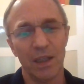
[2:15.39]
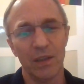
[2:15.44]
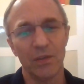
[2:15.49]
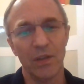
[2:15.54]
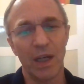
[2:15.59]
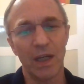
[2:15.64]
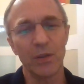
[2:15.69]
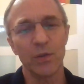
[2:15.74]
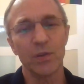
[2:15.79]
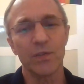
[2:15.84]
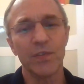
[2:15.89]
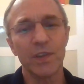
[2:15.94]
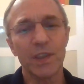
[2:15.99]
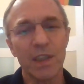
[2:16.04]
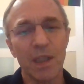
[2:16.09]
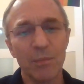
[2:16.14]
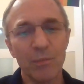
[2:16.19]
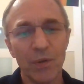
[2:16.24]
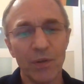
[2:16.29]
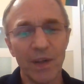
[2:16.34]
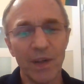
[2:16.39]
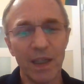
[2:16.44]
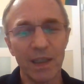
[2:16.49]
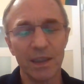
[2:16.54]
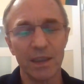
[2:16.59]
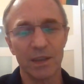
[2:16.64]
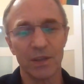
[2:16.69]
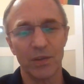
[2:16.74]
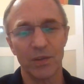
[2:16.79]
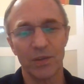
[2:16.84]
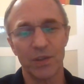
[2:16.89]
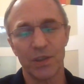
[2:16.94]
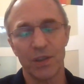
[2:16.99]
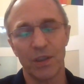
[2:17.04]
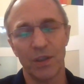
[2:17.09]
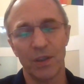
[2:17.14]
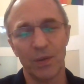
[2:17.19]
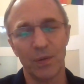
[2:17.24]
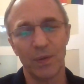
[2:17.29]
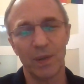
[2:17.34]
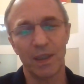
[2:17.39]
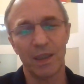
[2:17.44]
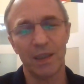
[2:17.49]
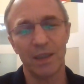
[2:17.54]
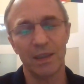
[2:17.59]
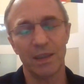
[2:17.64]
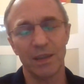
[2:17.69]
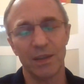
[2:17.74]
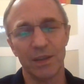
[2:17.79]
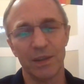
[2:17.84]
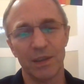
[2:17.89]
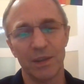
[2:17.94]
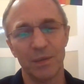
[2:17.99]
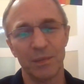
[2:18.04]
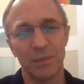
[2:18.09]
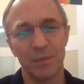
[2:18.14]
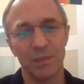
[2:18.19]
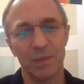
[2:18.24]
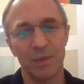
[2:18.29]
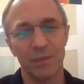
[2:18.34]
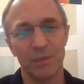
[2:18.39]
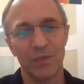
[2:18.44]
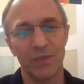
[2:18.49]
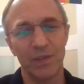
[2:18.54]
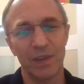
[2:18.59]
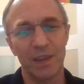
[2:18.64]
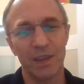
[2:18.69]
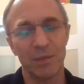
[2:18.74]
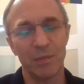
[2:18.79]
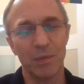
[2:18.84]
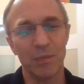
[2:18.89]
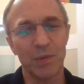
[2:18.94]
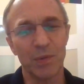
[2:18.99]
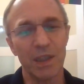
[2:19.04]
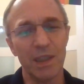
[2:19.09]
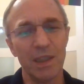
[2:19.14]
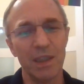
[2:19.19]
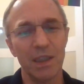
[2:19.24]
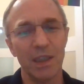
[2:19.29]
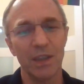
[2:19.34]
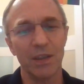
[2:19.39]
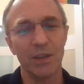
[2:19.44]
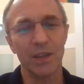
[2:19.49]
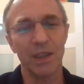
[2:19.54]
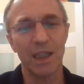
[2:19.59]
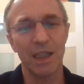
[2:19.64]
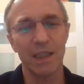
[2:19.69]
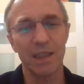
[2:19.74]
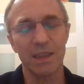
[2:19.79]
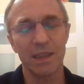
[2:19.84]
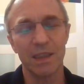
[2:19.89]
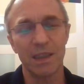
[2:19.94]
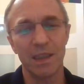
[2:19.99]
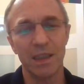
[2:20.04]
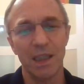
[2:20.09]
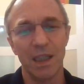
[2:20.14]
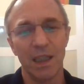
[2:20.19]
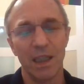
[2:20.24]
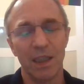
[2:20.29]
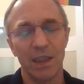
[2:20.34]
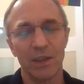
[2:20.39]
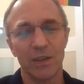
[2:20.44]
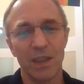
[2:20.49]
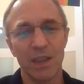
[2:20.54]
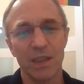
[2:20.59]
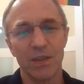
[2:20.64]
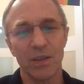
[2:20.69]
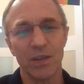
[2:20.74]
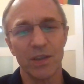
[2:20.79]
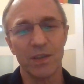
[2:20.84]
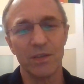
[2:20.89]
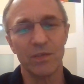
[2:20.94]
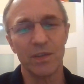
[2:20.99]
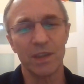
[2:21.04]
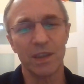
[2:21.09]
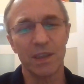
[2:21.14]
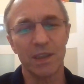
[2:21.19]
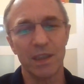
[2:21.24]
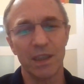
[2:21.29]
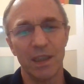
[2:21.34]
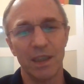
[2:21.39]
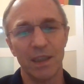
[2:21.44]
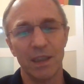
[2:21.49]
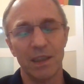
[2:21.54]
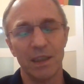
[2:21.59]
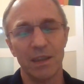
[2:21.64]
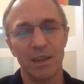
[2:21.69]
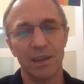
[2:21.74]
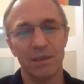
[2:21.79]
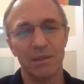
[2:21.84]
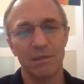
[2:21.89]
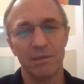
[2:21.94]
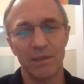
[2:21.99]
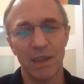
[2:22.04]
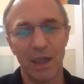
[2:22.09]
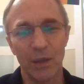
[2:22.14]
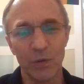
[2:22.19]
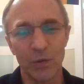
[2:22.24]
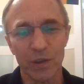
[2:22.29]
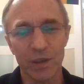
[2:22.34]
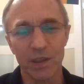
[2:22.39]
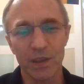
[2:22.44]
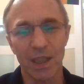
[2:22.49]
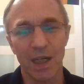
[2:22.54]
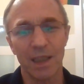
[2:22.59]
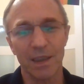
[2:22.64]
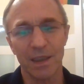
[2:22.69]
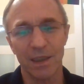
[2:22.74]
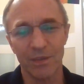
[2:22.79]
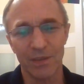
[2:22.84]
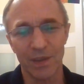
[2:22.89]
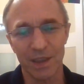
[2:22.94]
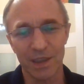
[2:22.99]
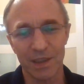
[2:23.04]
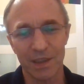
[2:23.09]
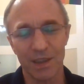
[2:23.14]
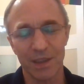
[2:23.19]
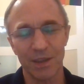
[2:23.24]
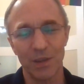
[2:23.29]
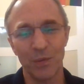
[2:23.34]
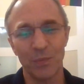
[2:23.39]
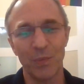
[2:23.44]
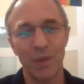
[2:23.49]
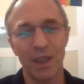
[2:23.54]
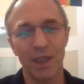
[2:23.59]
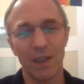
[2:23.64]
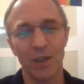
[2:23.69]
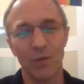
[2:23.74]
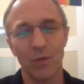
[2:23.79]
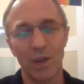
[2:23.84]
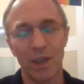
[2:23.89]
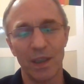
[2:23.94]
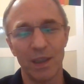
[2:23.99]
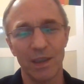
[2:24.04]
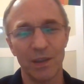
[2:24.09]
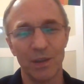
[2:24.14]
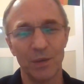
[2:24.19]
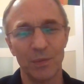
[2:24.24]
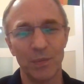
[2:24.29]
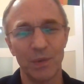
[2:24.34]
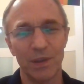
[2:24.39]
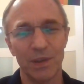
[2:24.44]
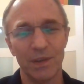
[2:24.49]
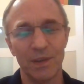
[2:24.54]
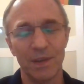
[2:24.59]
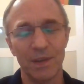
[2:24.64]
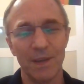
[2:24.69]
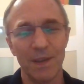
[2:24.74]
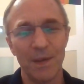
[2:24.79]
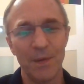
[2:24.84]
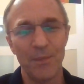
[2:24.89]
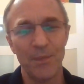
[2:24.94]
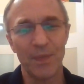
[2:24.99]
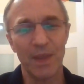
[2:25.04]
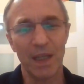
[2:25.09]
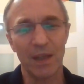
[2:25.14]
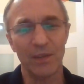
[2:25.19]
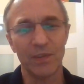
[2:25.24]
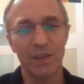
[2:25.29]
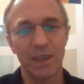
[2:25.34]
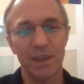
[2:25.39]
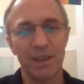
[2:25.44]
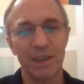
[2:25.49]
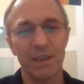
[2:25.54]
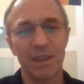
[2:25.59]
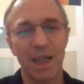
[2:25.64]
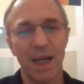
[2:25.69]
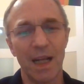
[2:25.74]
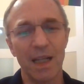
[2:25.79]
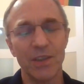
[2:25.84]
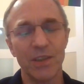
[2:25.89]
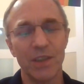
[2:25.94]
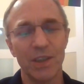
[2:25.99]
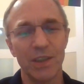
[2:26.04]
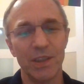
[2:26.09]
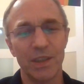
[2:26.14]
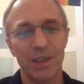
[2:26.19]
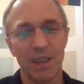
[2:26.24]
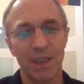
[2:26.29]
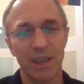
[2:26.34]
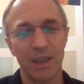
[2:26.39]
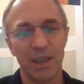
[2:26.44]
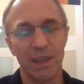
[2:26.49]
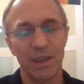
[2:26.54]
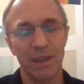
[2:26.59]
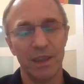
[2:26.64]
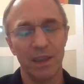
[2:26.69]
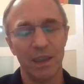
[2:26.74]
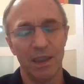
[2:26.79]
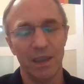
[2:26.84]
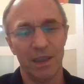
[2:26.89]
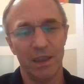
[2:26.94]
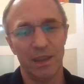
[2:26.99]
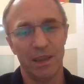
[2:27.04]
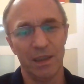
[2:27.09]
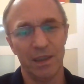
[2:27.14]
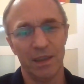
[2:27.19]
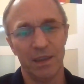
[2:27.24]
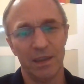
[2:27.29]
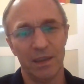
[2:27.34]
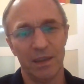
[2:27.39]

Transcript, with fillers: No a już występowanie z kościoła, o czym mówiliśmy przy innej okazji, to jest oczywiście autostrada wręcz do piekła, no bo wtedy traci się e,